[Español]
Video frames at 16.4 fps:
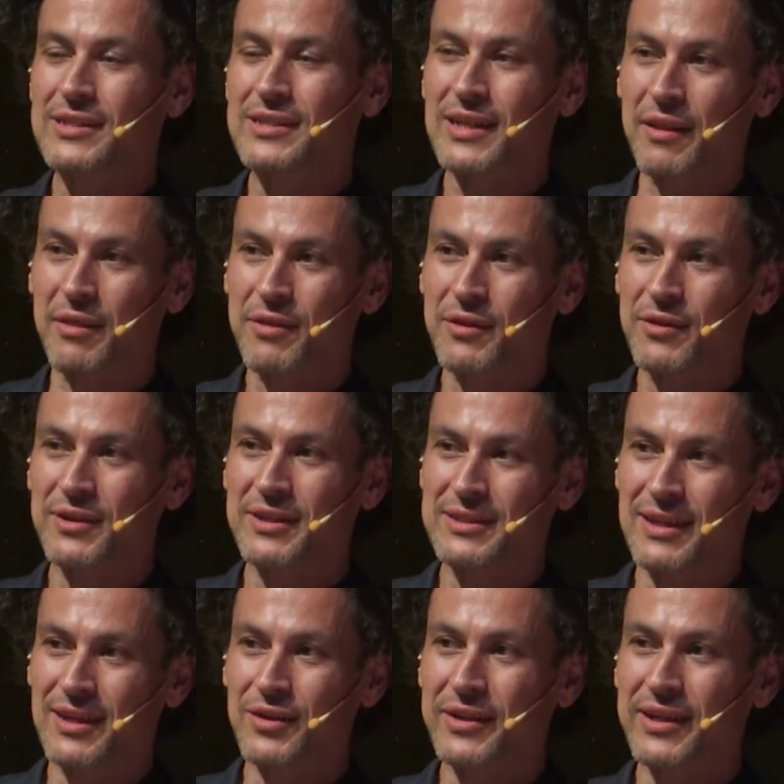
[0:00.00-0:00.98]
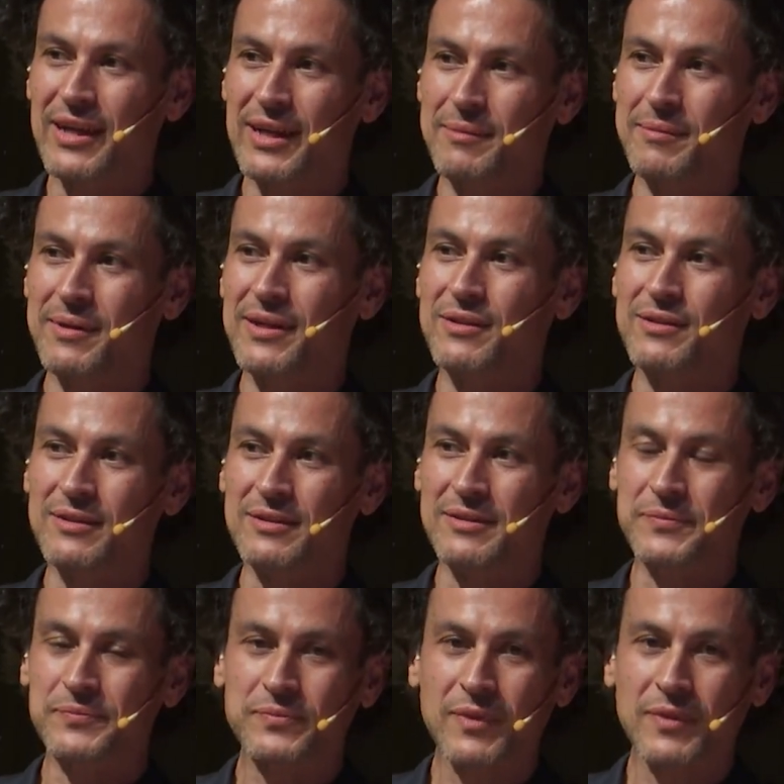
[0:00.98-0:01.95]
las canciones de La Oreja de Van Gogh.
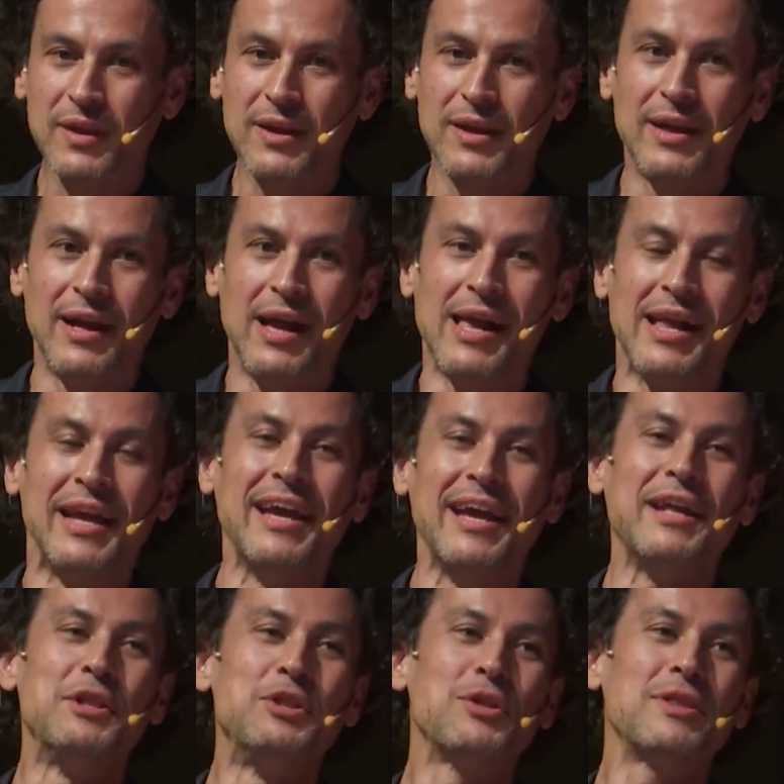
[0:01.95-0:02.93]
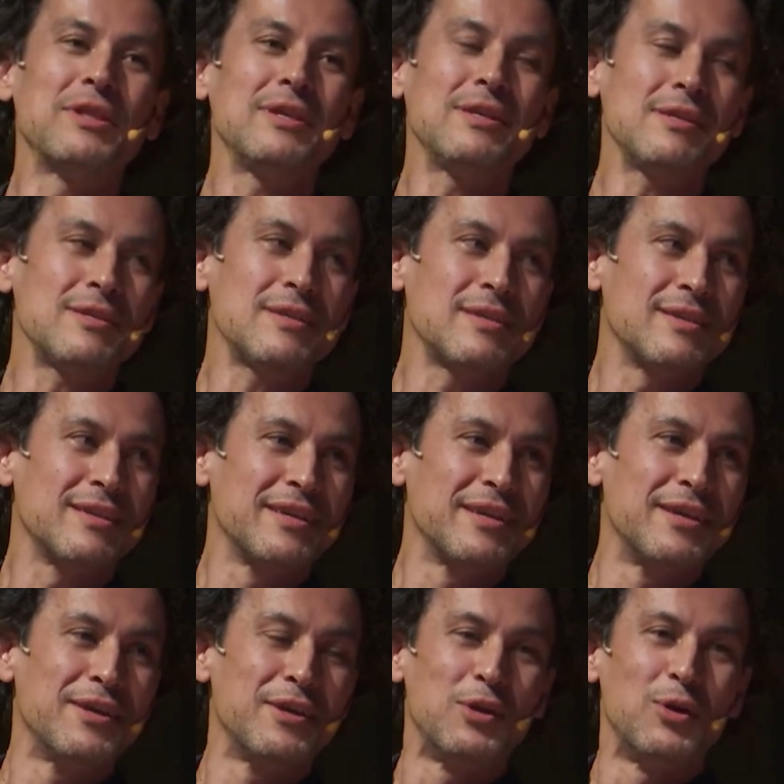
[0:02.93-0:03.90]
Entonces,
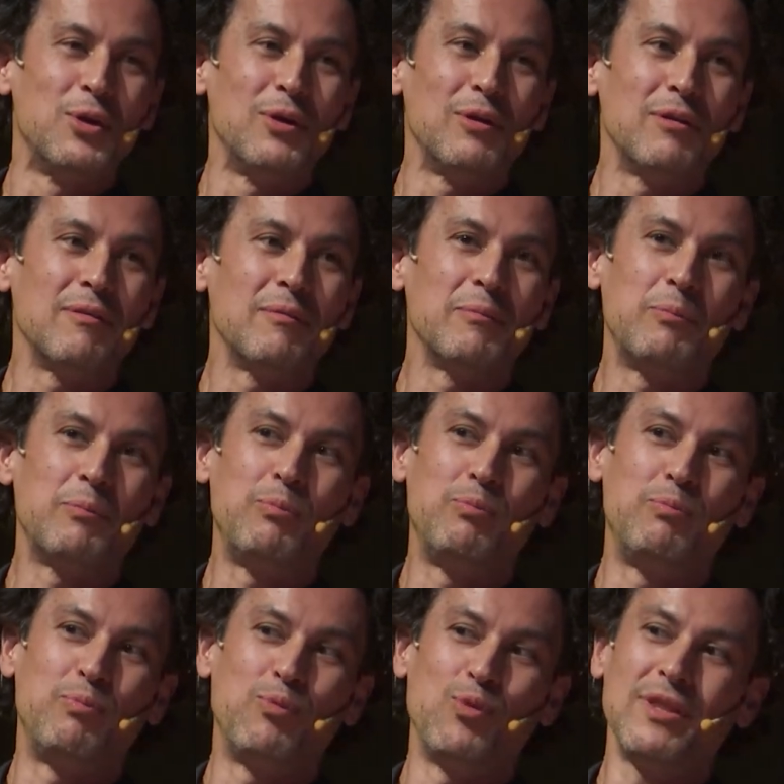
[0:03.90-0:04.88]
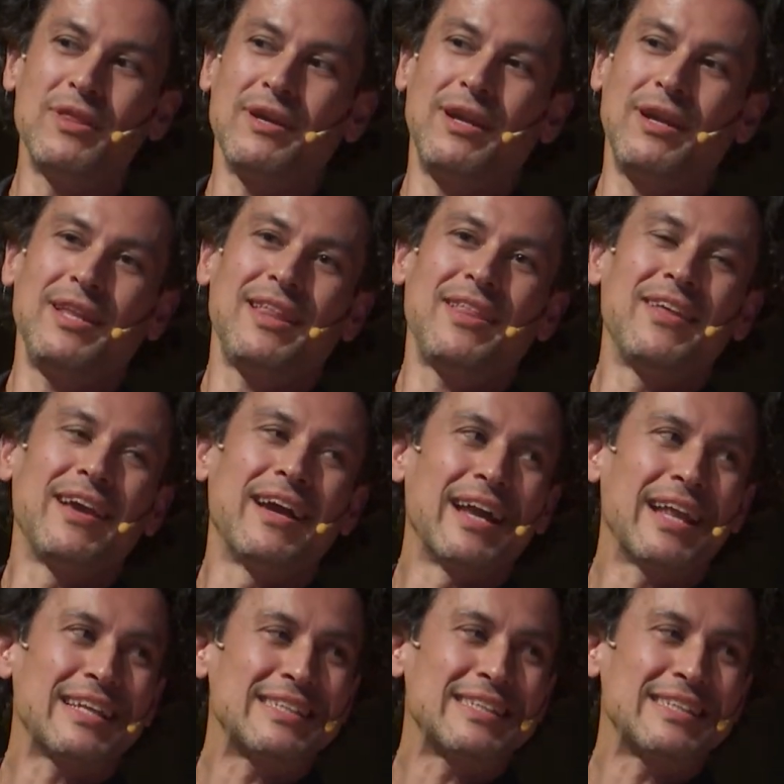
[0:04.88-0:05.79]
puede que le dedicara